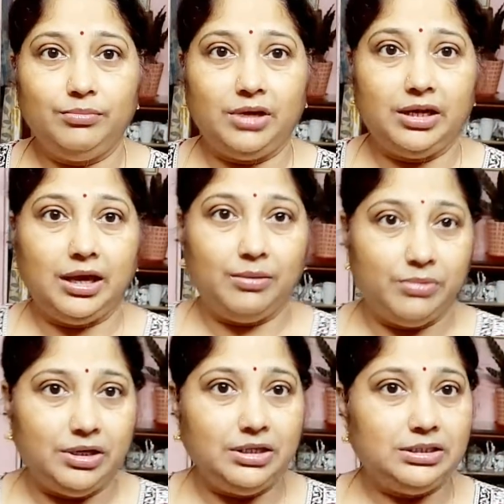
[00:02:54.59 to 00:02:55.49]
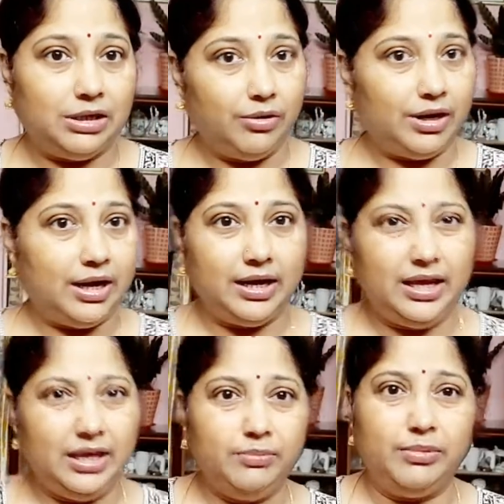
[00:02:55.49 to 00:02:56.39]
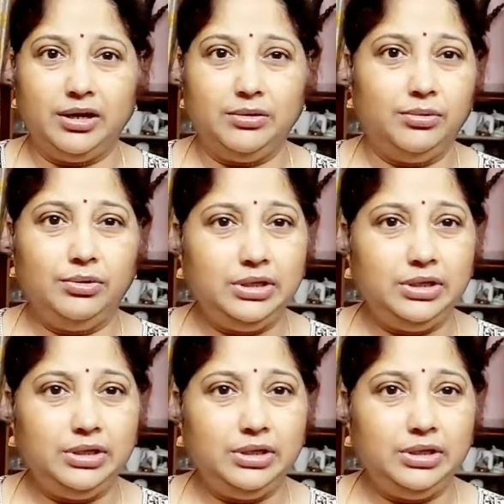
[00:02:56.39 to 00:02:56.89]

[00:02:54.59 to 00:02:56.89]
মানে আমি যাওয়ার আগে মালগুলো